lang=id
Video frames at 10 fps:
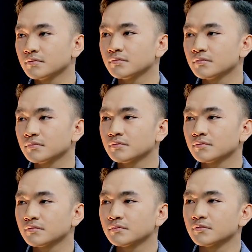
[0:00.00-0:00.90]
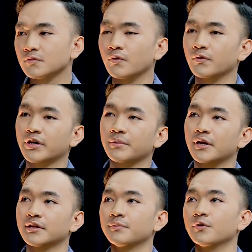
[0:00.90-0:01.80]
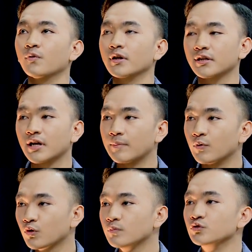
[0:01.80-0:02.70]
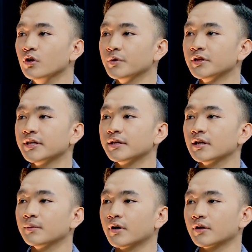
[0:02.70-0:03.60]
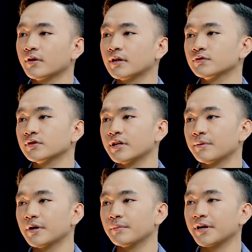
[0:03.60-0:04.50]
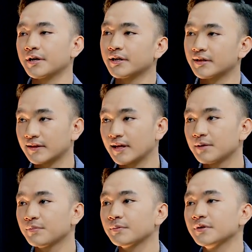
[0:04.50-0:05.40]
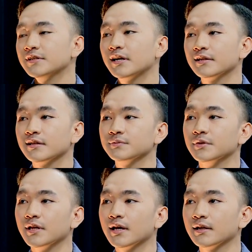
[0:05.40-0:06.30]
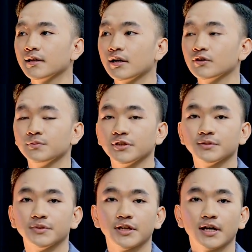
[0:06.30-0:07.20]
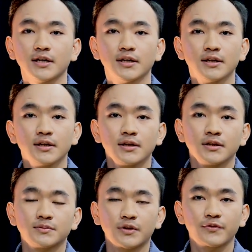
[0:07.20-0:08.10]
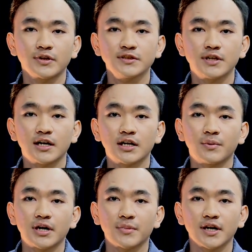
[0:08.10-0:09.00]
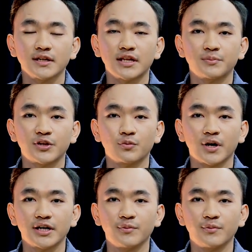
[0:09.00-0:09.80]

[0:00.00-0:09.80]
tertentu. Oke, berarti penguatan dalam hukum juga penting dalam mengerti kasus ini, ya, Pak. Baik. Oh, kita oh, iya. tahan perbincangan kita sebentar, kita harus break sebentar. Smart viewers, jangan kemana-mana, tetap di rumah